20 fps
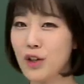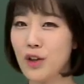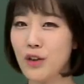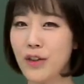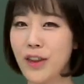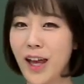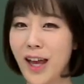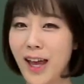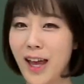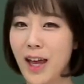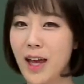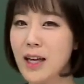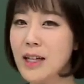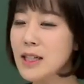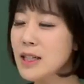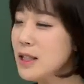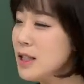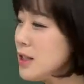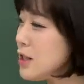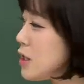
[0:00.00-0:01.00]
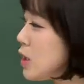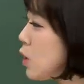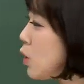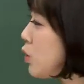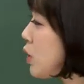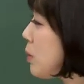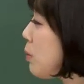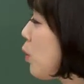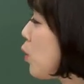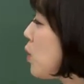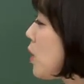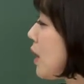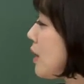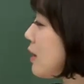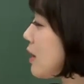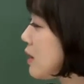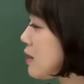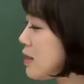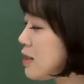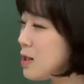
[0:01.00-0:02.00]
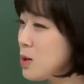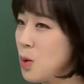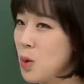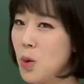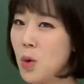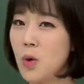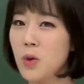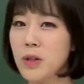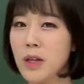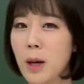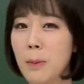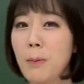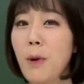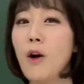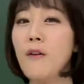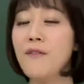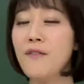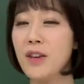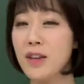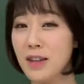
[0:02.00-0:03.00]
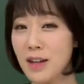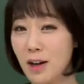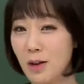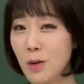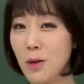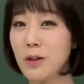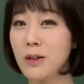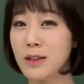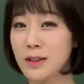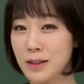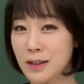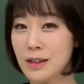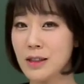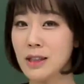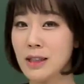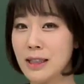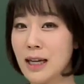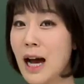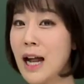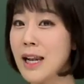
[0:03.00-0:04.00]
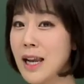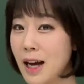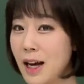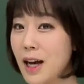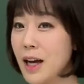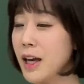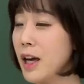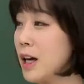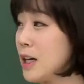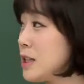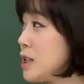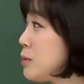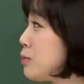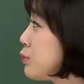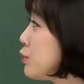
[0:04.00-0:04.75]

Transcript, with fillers: 그런데 실제로 우리 몰랐다 치고 그냥 퍼핀이라고 네, 간략하게 같이